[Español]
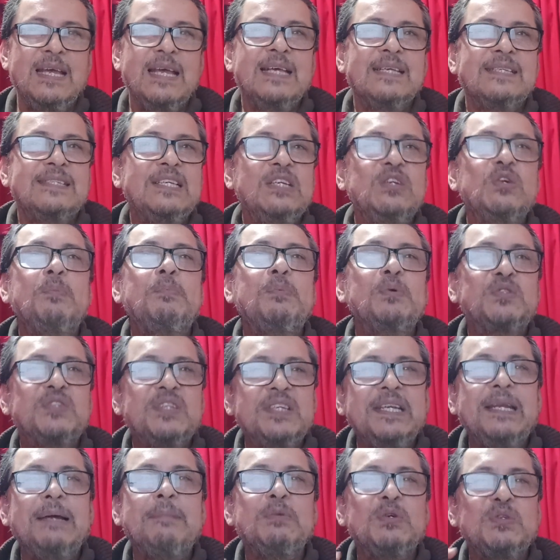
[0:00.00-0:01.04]
Si nos
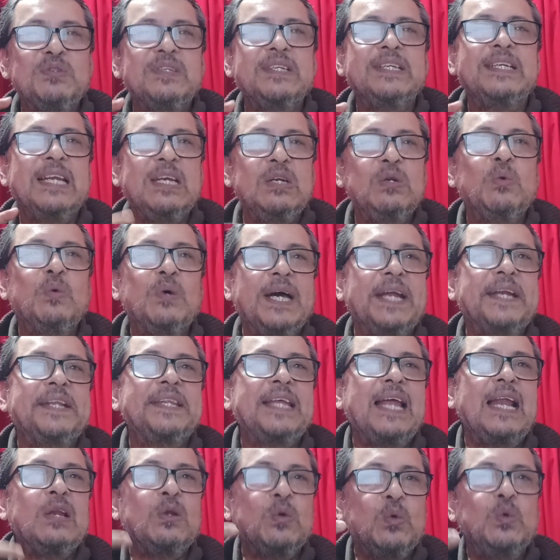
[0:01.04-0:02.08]
pusiéramos en el lugar
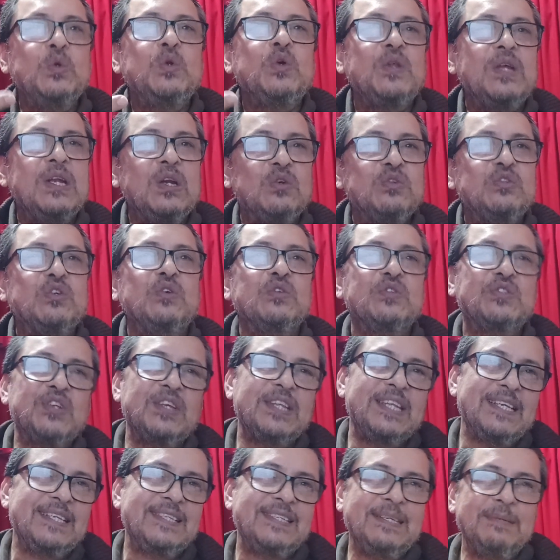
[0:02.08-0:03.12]
de alguno de los once
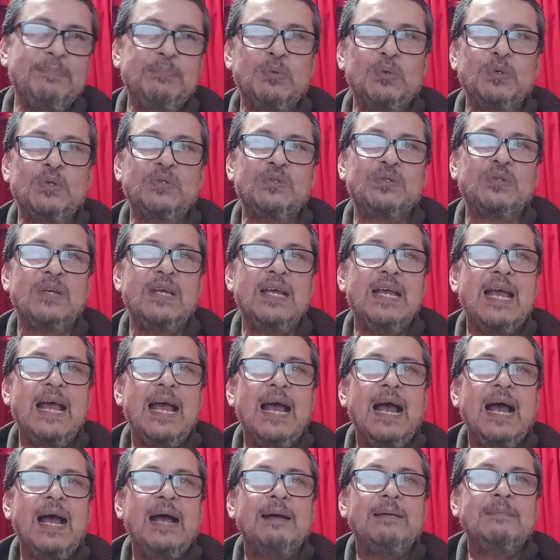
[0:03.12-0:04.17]
discípulos,
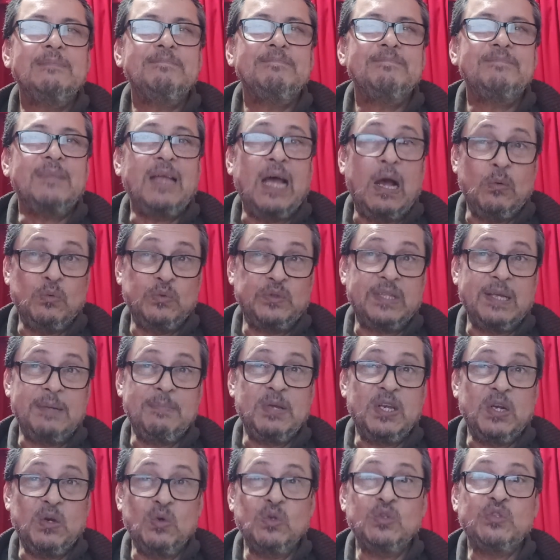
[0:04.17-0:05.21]
aún
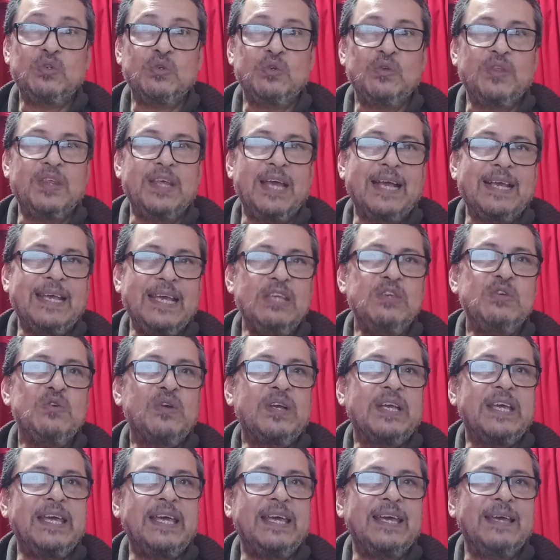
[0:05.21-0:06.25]
temerosos de aquellos
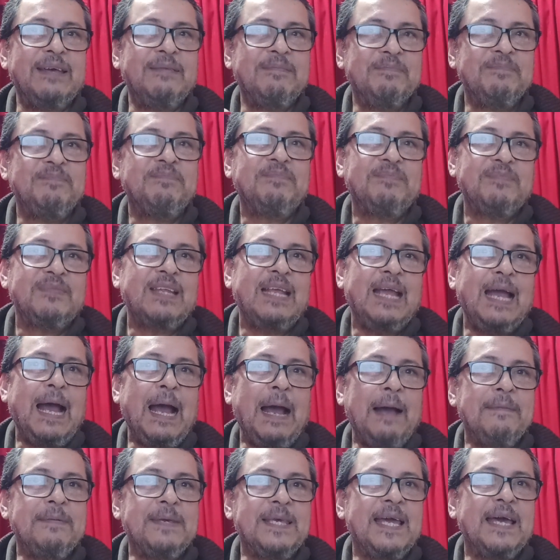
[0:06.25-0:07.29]
que
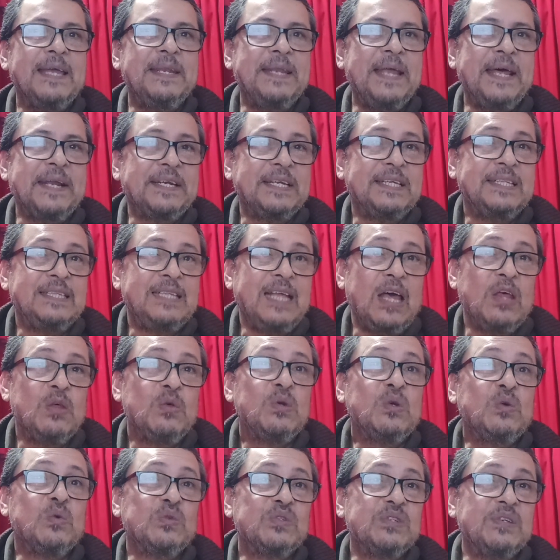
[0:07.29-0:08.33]
habían arrestado
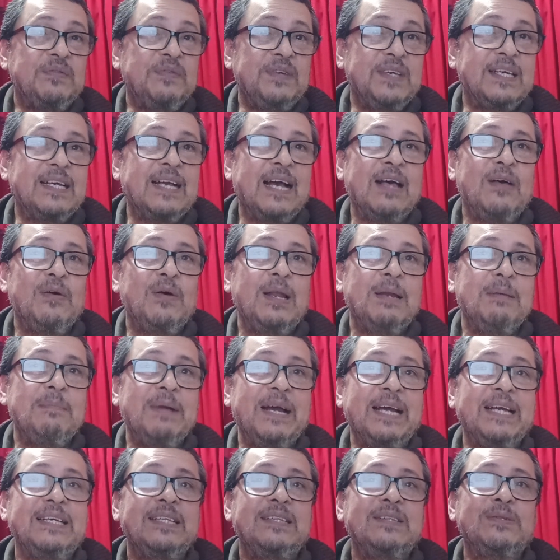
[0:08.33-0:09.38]
y crucificado al
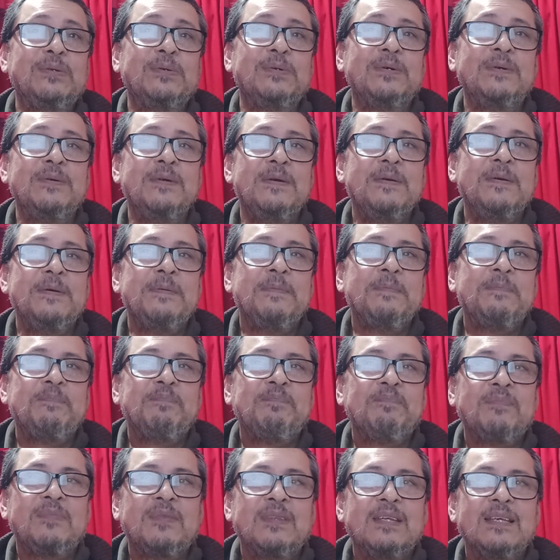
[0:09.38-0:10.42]
Maestro,
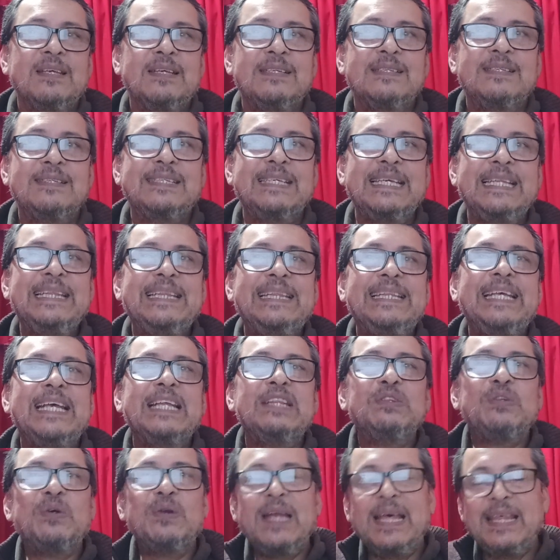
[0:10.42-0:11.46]

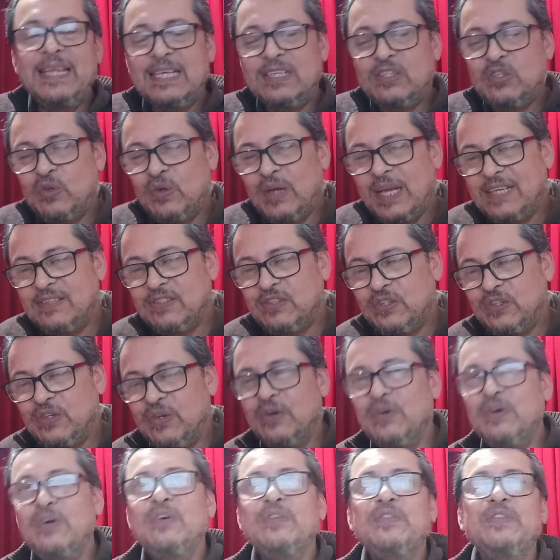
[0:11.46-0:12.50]
sintiendo la
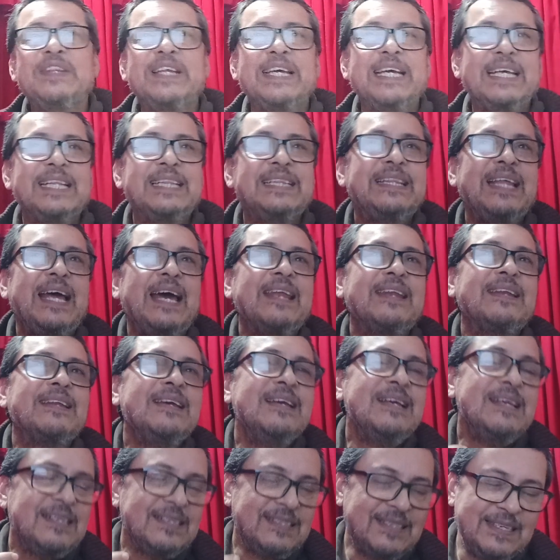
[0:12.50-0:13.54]
desolación de estar
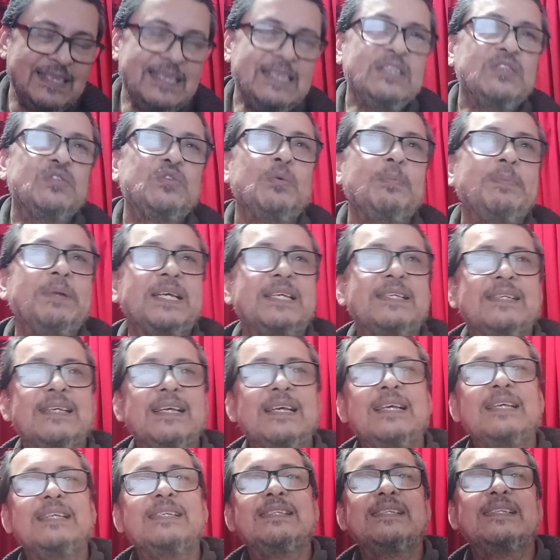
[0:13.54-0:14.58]
sin su
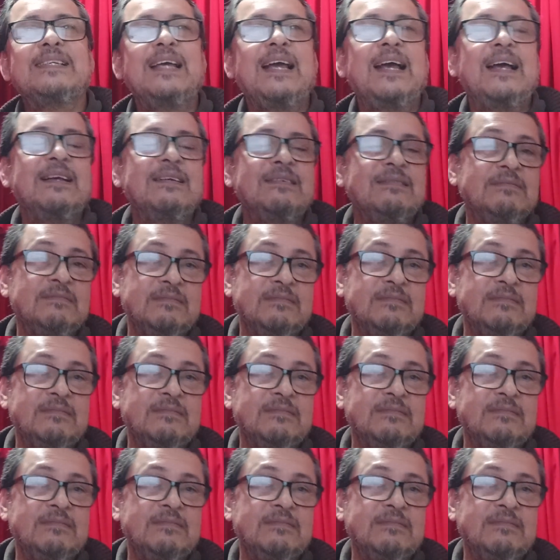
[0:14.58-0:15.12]
presencia,